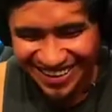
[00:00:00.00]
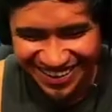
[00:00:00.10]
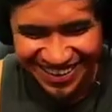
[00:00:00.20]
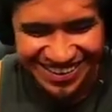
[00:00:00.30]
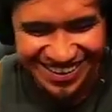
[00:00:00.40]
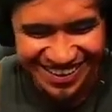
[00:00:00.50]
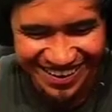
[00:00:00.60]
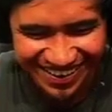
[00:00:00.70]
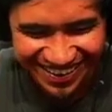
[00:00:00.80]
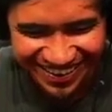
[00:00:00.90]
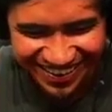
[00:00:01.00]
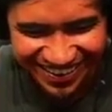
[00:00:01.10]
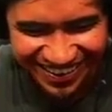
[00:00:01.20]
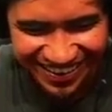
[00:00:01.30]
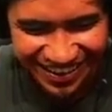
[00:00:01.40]
getting some training at the
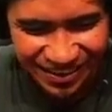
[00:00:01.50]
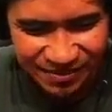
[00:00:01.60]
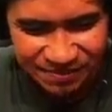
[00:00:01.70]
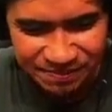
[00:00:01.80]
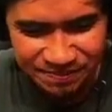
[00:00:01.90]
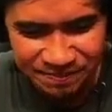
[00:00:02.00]
Iridicio?